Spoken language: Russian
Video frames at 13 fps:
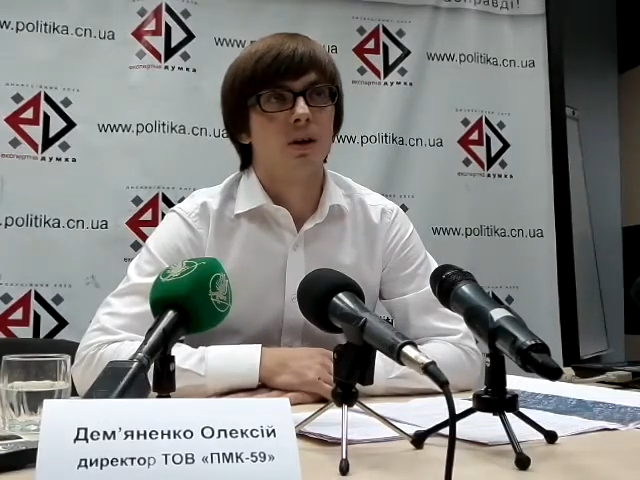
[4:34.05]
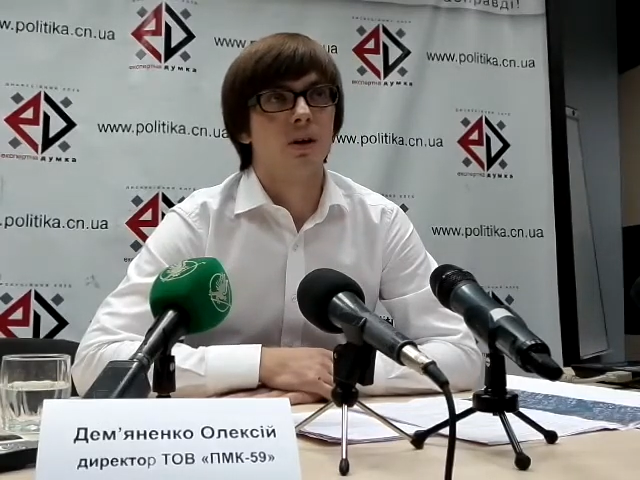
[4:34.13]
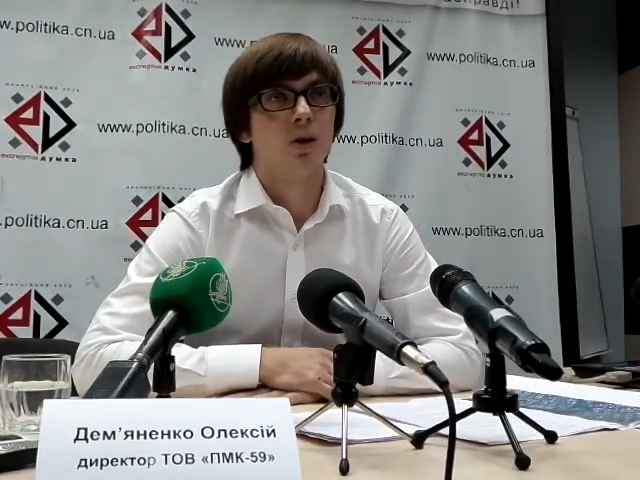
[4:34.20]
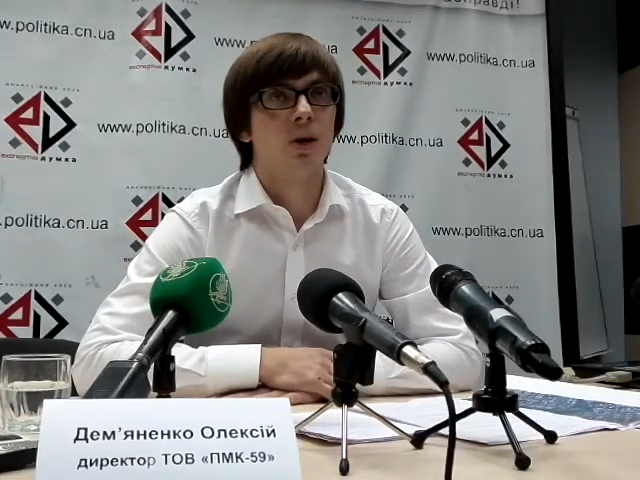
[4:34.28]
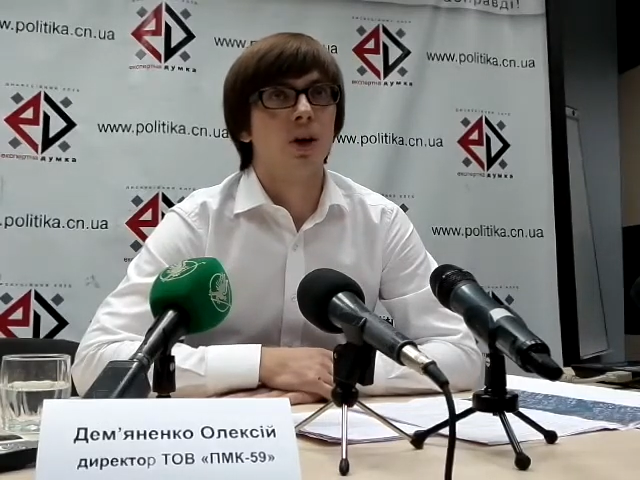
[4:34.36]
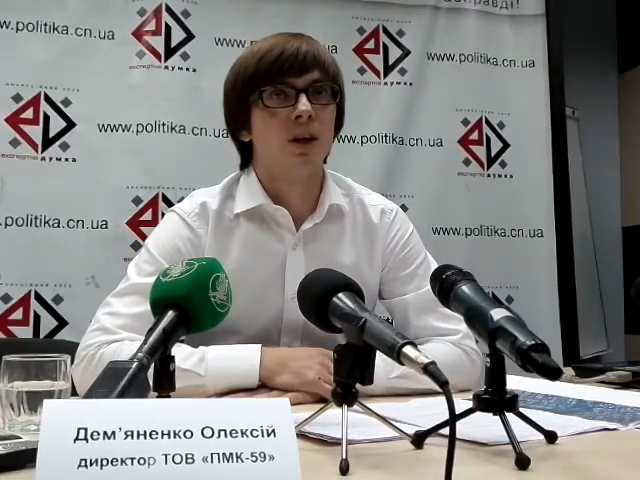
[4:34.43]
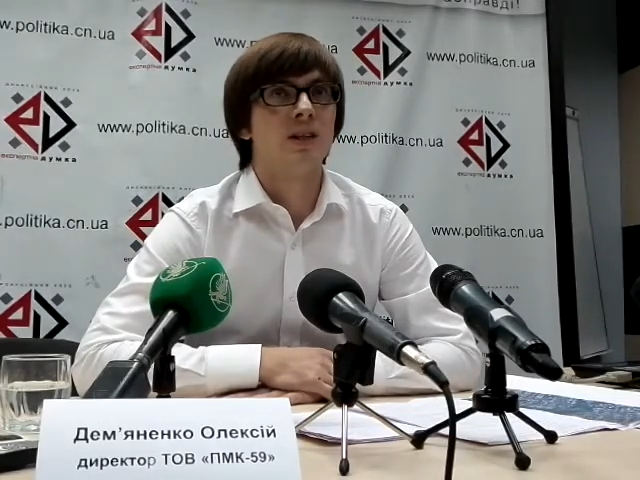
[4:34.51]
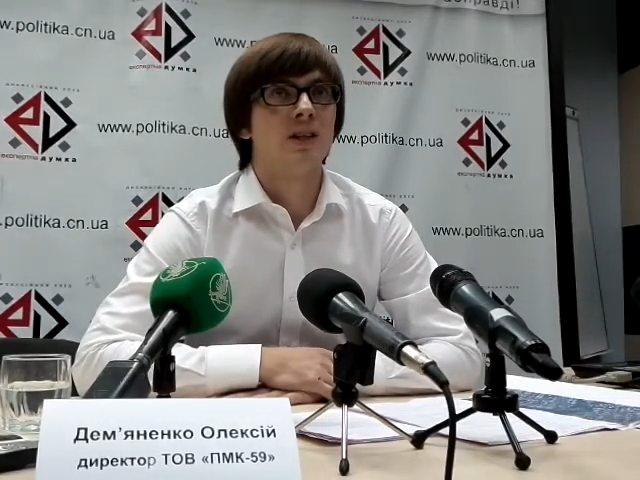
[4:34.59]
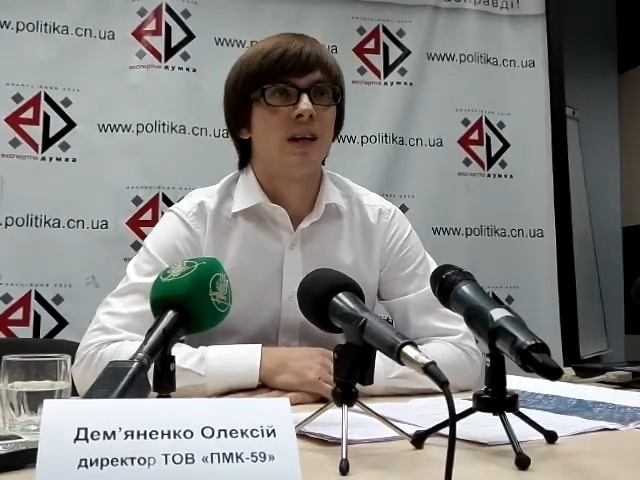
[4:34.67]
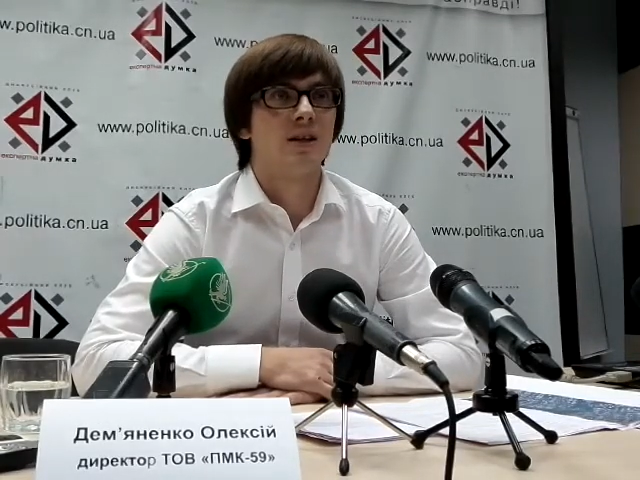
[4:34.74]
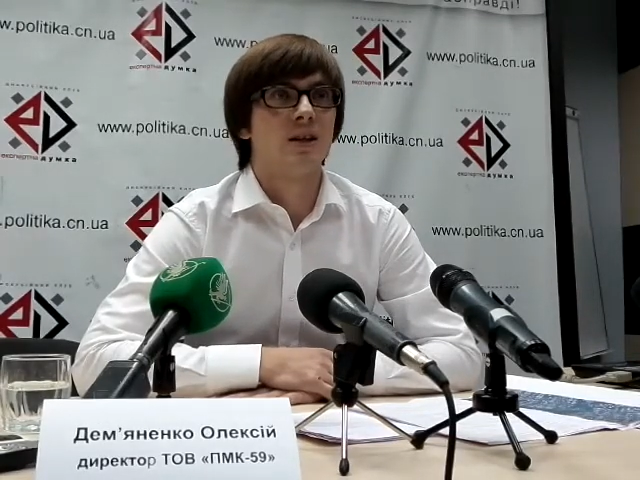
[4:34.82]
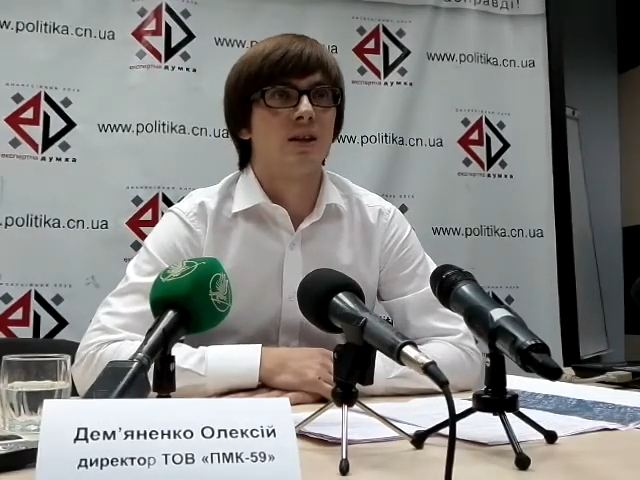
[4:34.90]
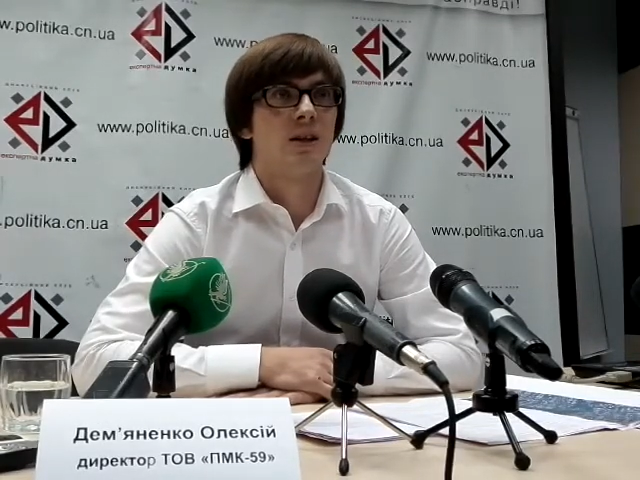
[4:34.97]
до
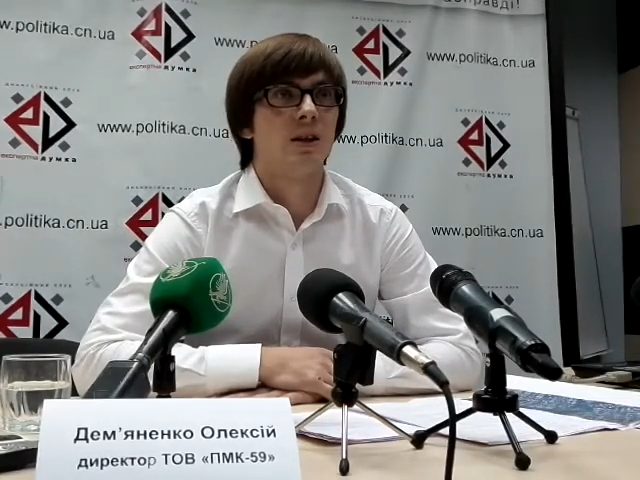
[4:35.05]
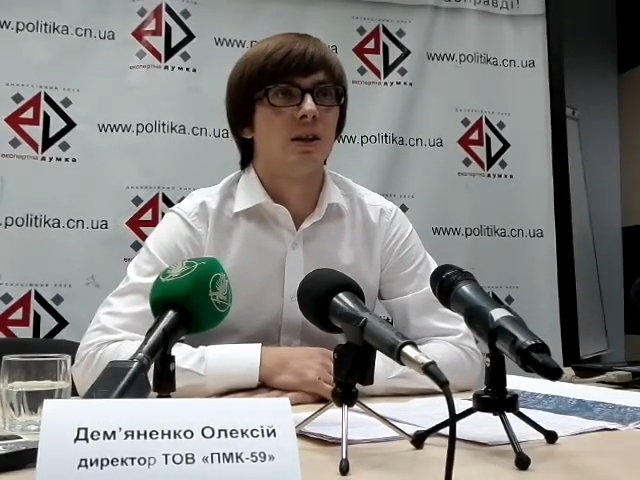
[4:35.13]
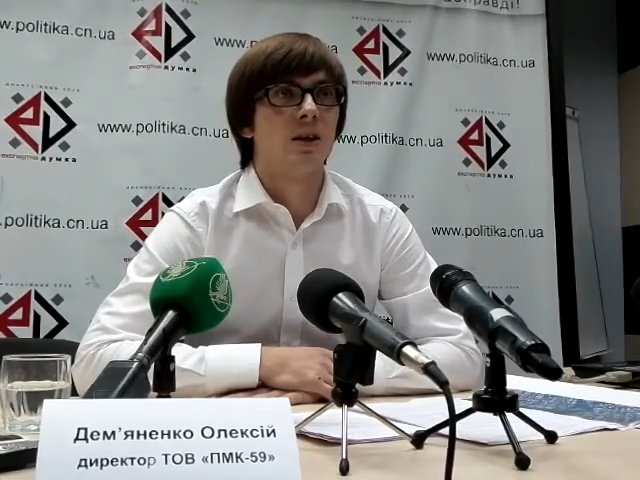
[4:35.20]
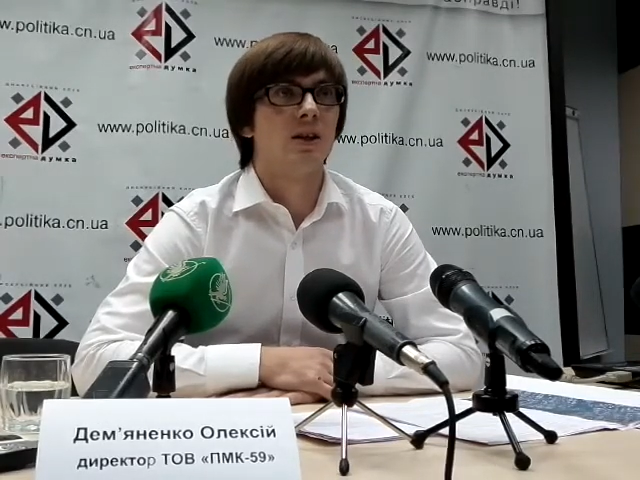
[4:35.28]
реализации этой